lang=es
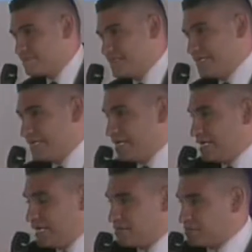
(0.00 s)

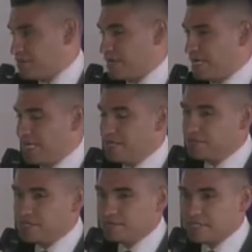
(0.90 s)
En, los evangelios y
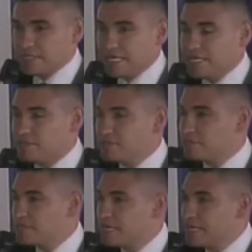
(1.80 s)
en los
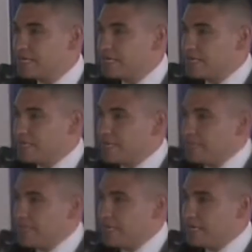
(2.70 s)
escritos
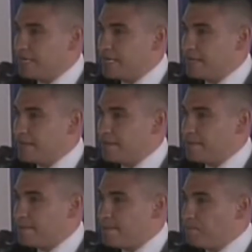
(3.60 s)

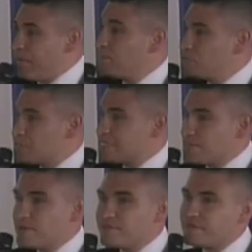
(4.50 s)
eh, vemos esa
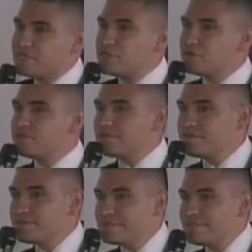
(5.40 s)
perfección
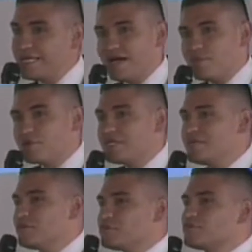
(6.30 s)
del amor de
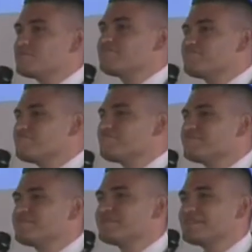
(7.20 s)
Dios.
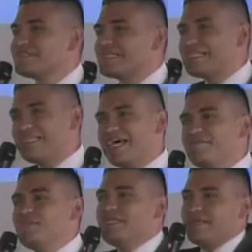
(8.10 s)
La
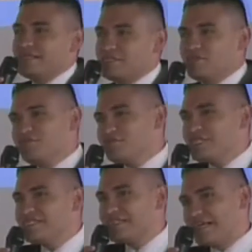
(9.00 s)
imitación
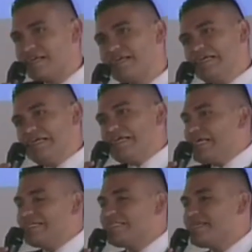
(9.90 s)
nuestra
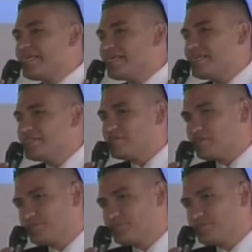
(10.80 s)
es la de Cristo.